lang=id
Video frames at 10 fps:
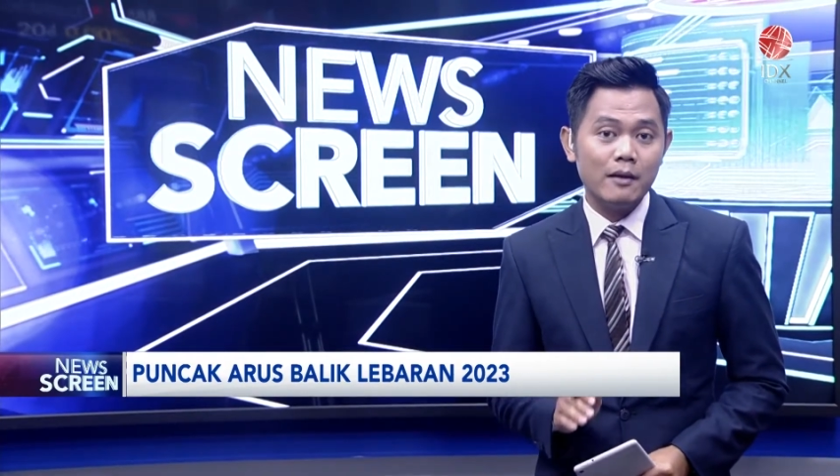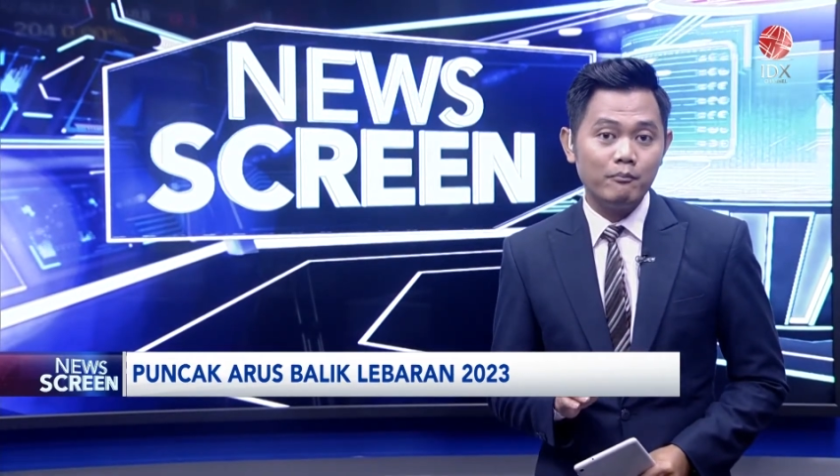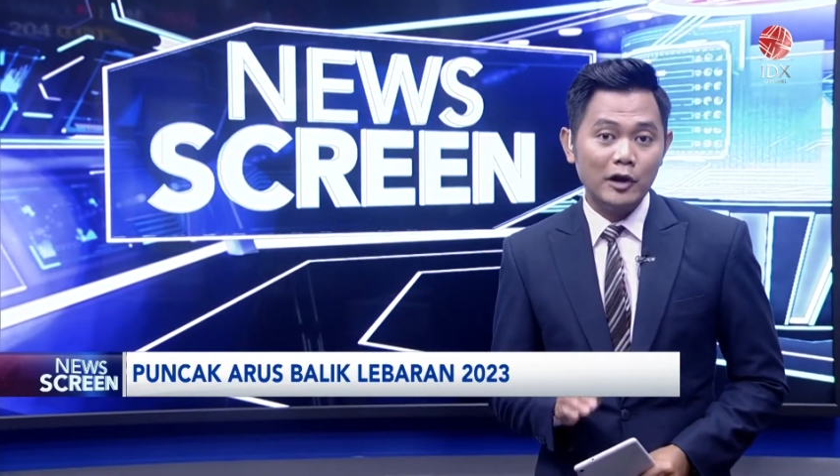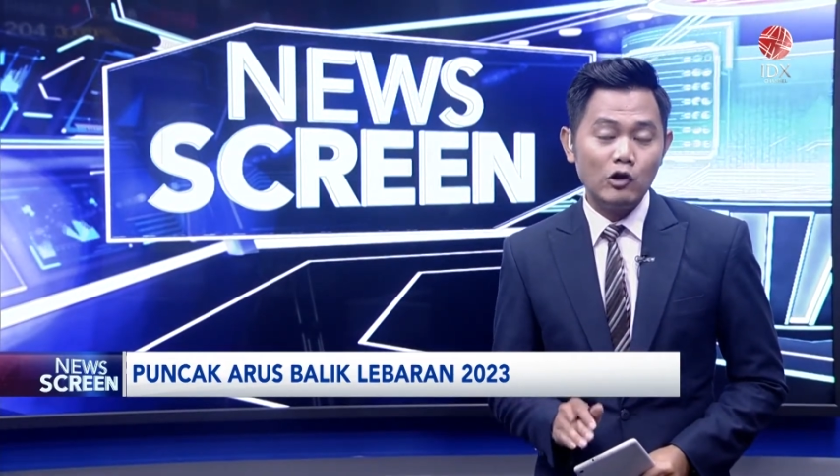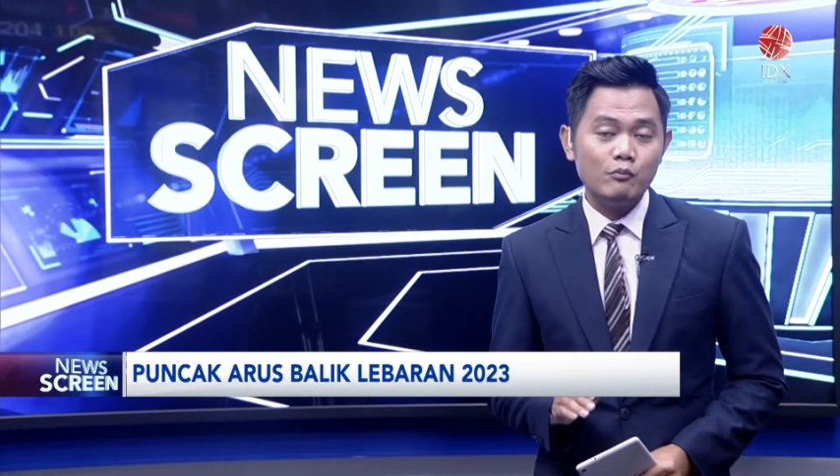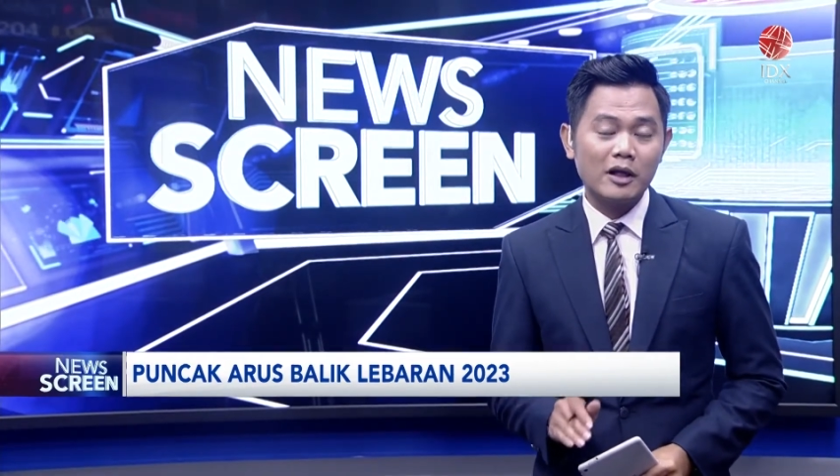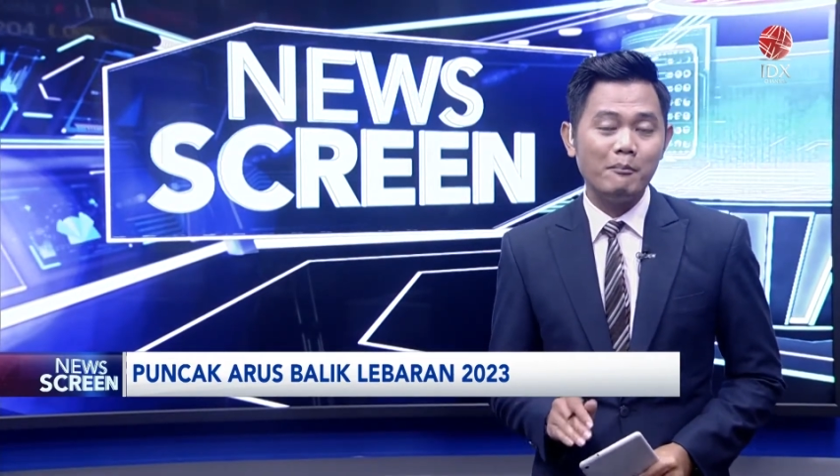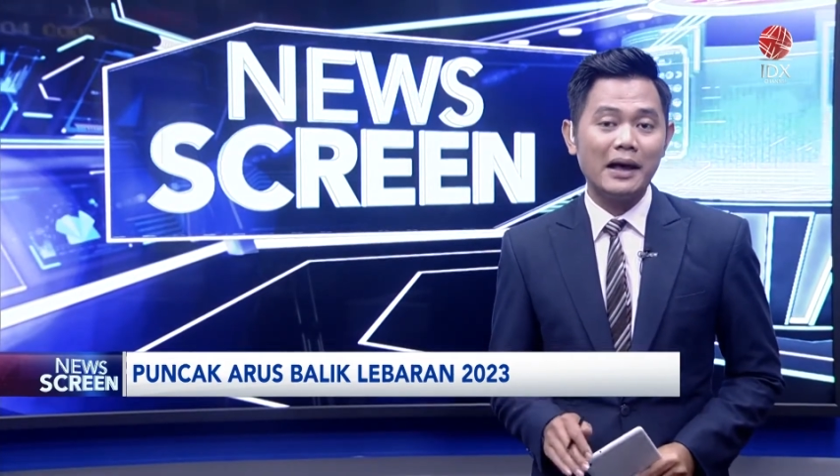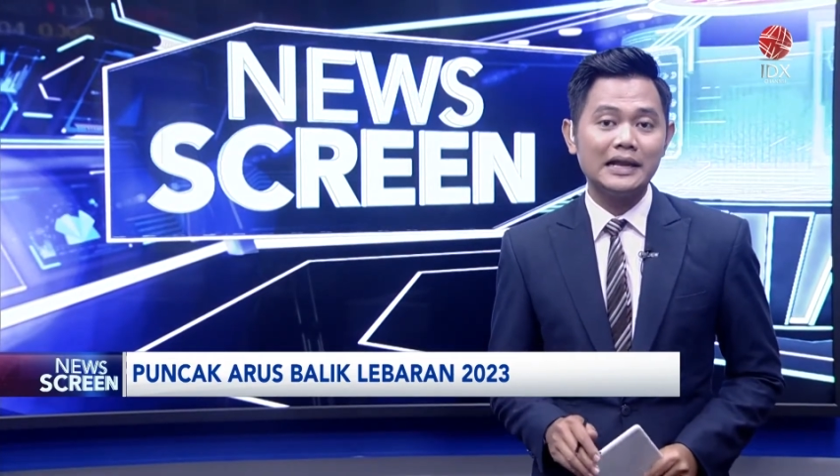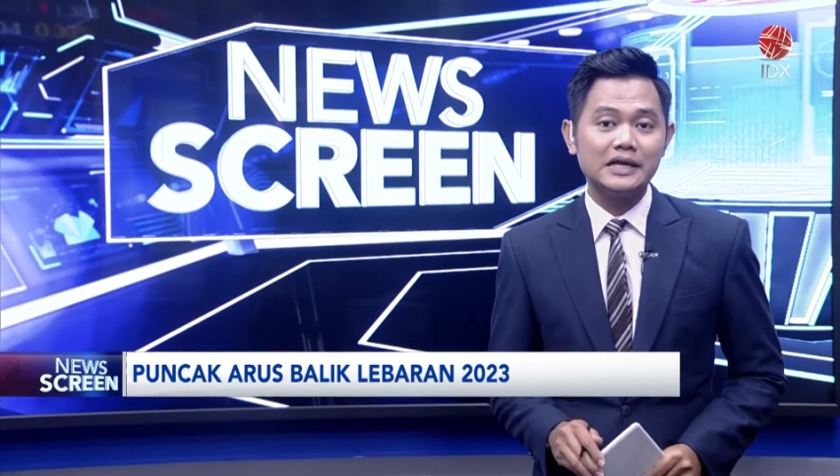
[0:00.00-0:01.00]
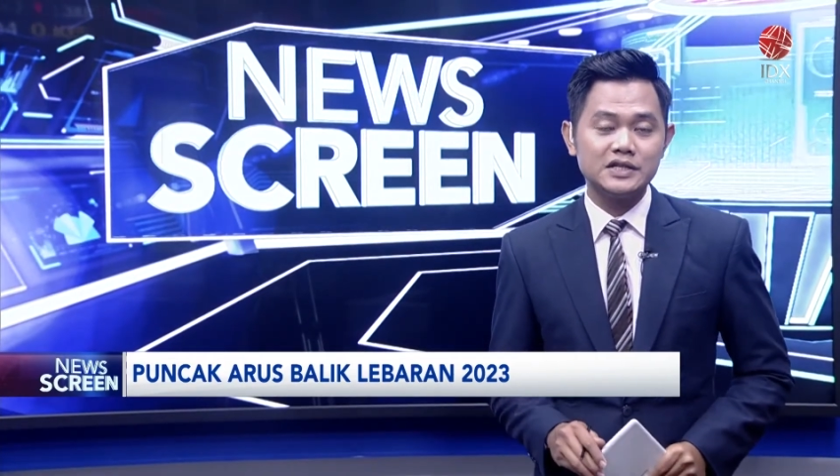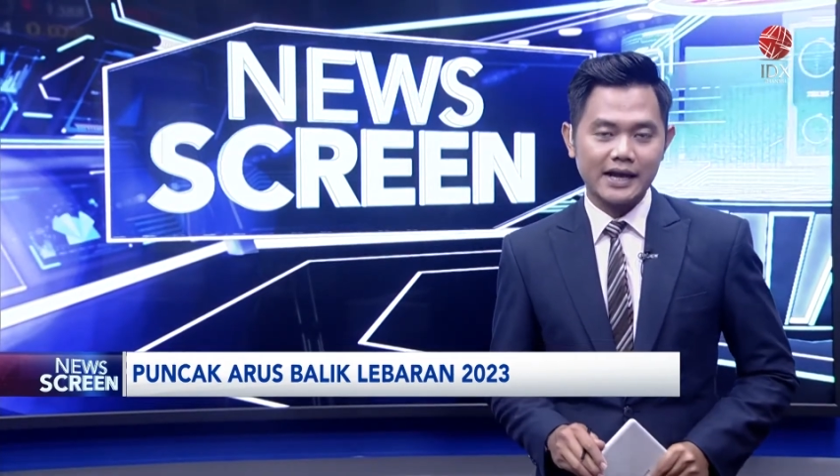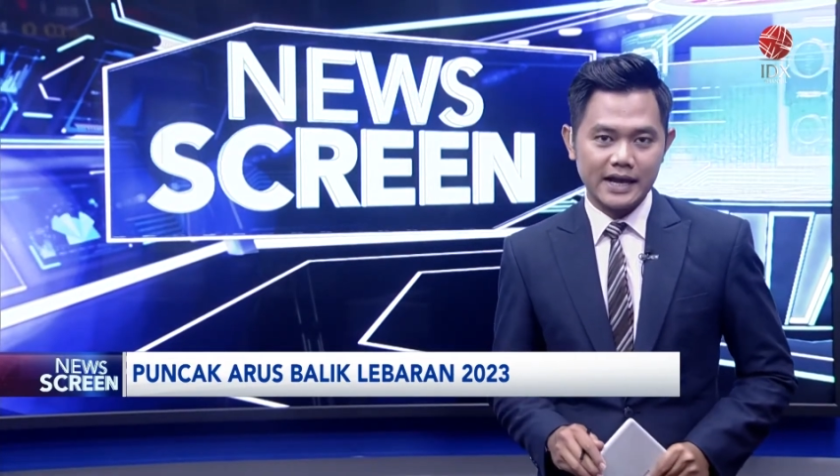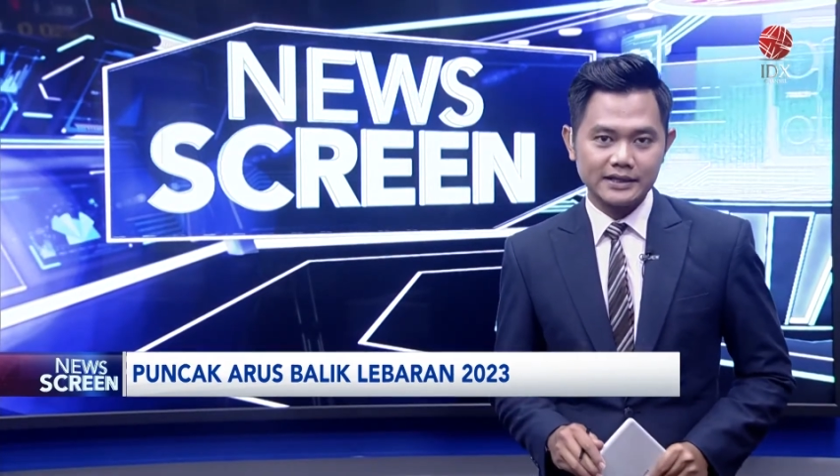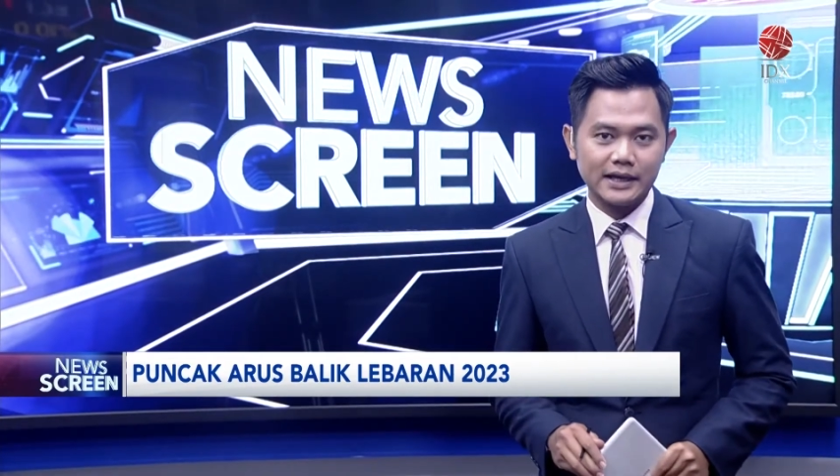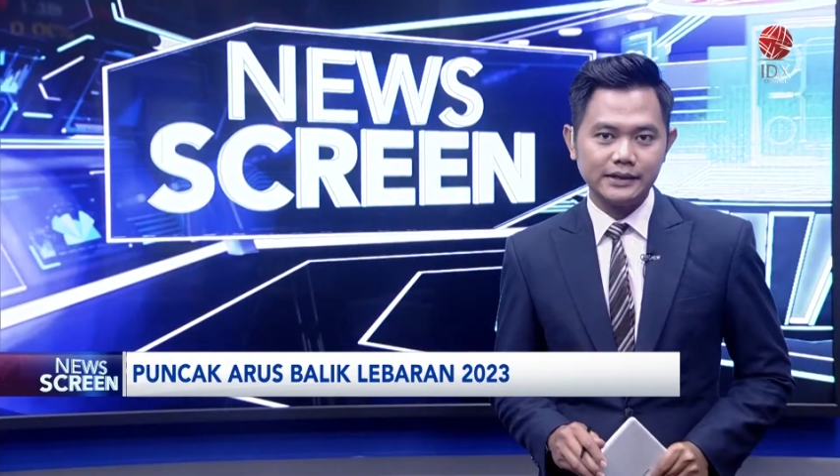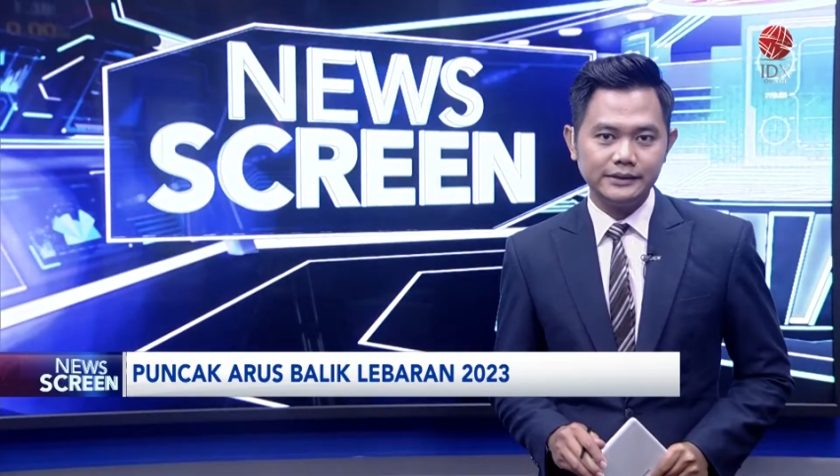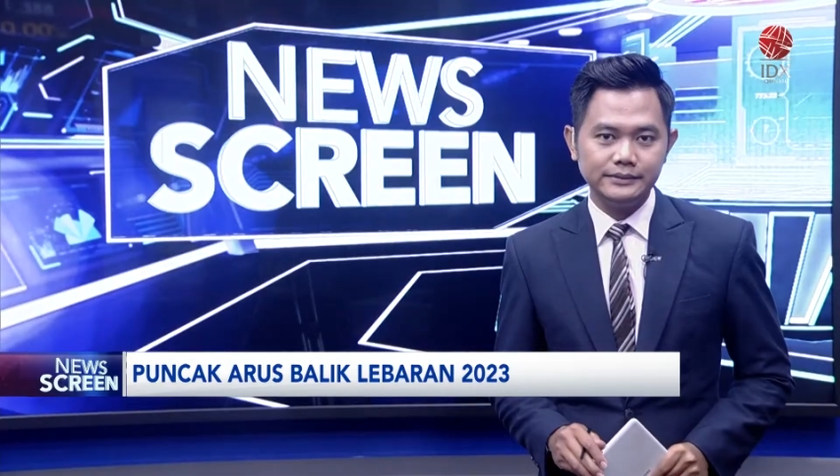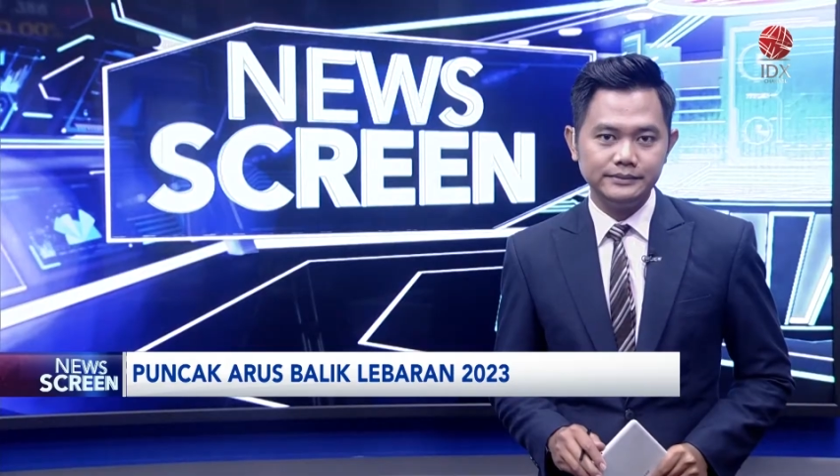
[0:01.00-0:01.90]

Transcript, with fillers: belum kembali ke Jakarta.